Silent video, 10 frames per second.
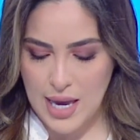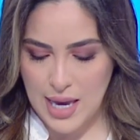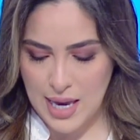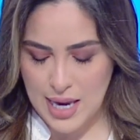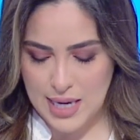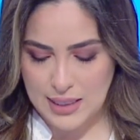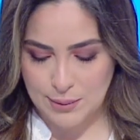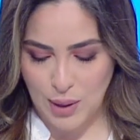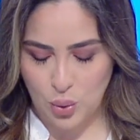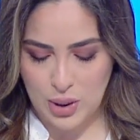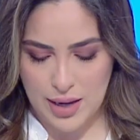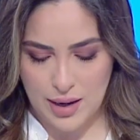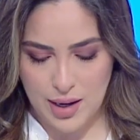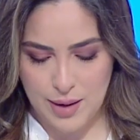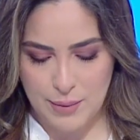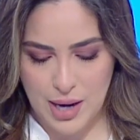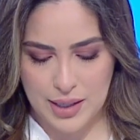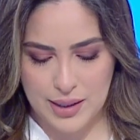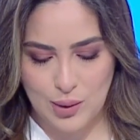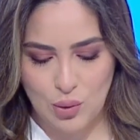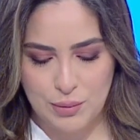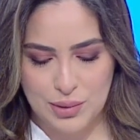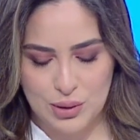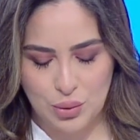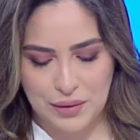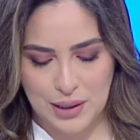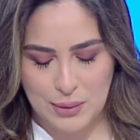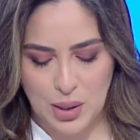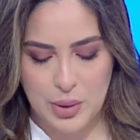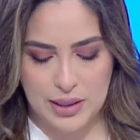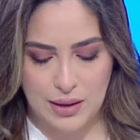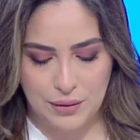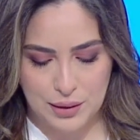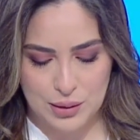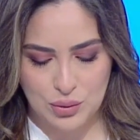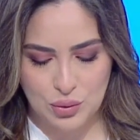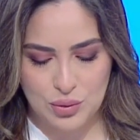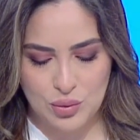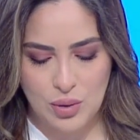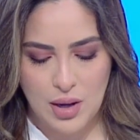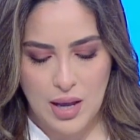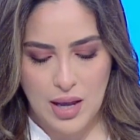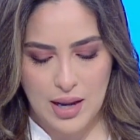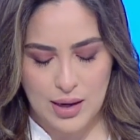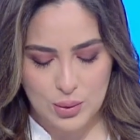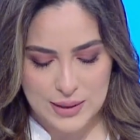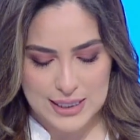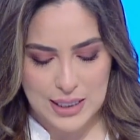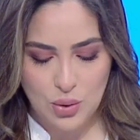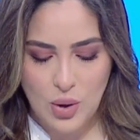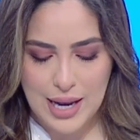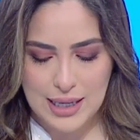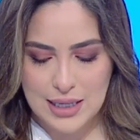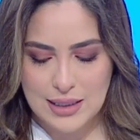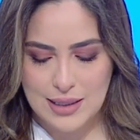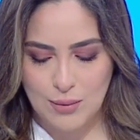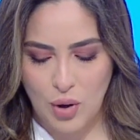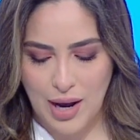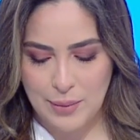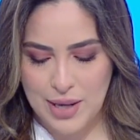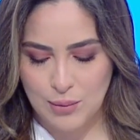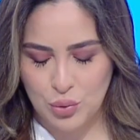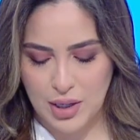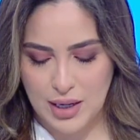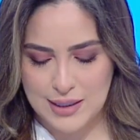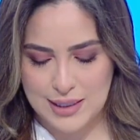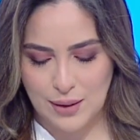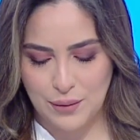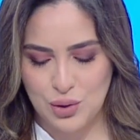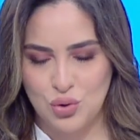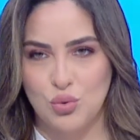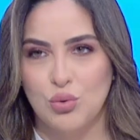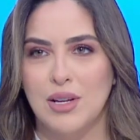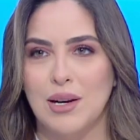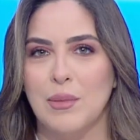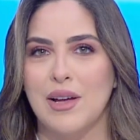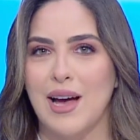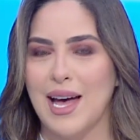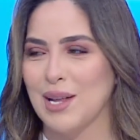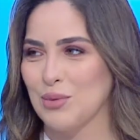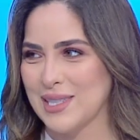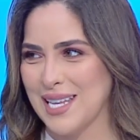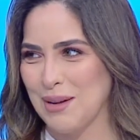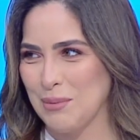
آه، اسمحوا لي ارحب مع حضراتكم بضيوفي اللي منورنا في الاستوديو الاستاذه نهى الجندي المحاميه المتخصصه في شؤون المراه اهلا وسهلا